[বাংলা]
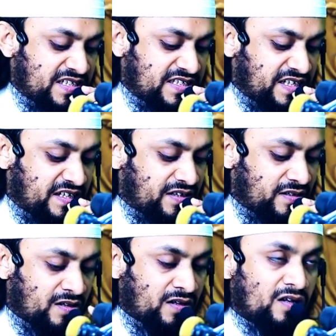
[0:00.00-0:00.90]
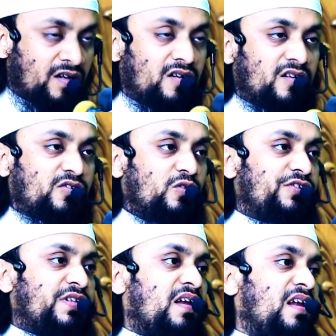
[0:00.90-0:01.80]
এসেছে রসুল
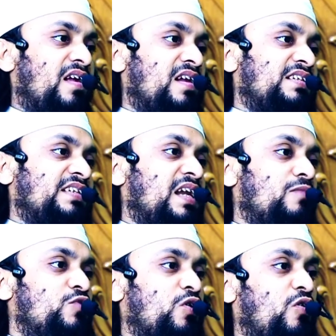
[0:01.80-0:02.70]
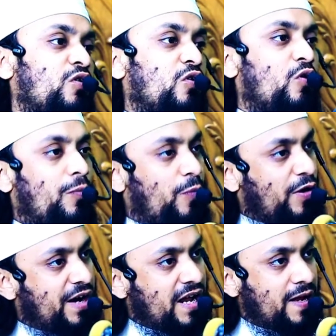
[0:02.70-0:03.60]
সাল্লা সাল্লাম যখন
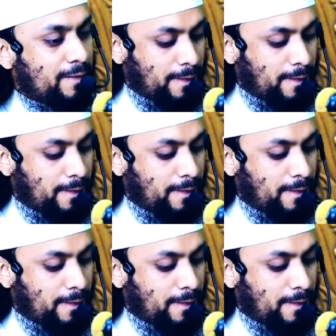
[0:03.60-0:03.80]
গোপনে